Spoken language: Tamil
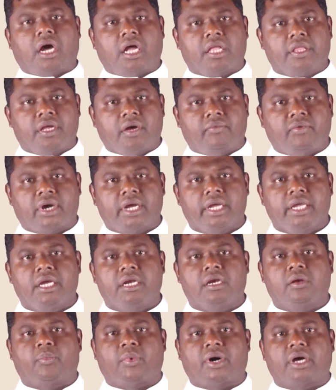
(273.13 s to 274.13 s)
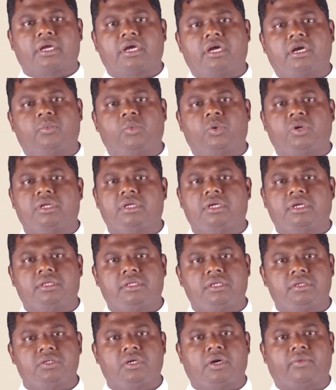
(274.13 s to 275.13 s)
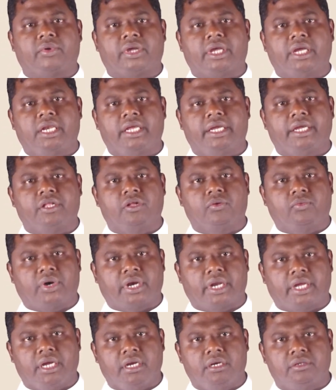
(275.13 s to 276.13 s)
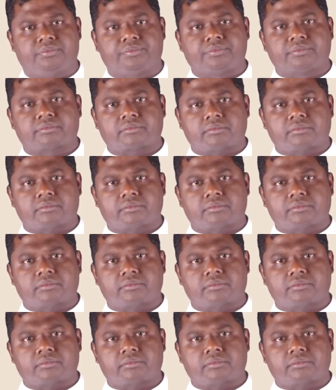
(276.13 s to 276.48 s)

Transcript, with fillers: அந்த வகையில் பார்க்கிற பொழுது திரு அவையில் இதுவரையிலும்